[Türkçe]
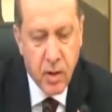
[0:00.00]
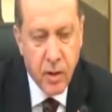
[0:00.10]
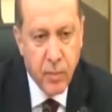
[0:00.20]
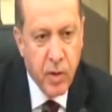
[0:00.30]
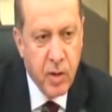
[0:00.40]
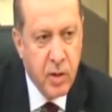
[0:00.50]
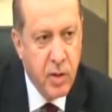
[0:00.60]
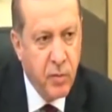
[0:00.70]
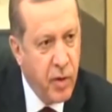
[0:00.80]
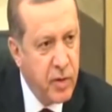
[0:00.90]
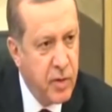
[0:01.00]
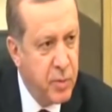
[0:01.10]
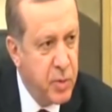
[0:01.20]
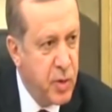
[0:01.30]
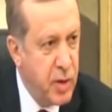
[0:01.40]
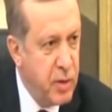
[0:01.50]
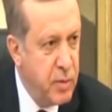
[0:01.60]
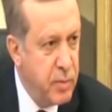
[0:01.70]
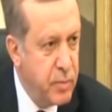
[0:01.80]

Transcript: Zarrab'la ilgili varsa bir şey